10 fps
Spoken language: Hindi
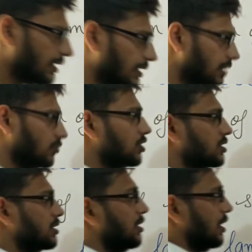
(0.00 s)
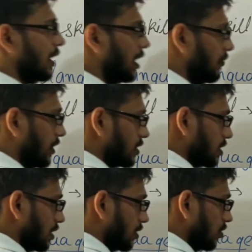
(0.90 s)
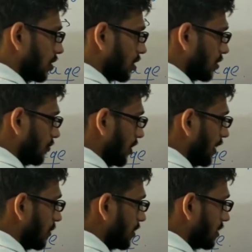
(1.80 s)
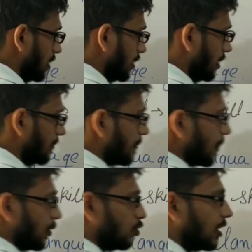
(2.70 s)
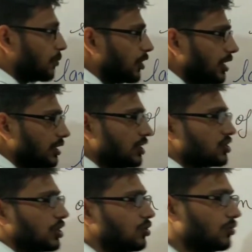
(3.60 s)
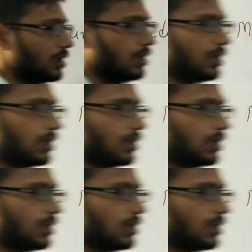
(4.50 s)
इन अदर बोर्ड्स इन विच योर मीडियम इज़ हिंदी तो आपको हिंदी स्टैनो बननी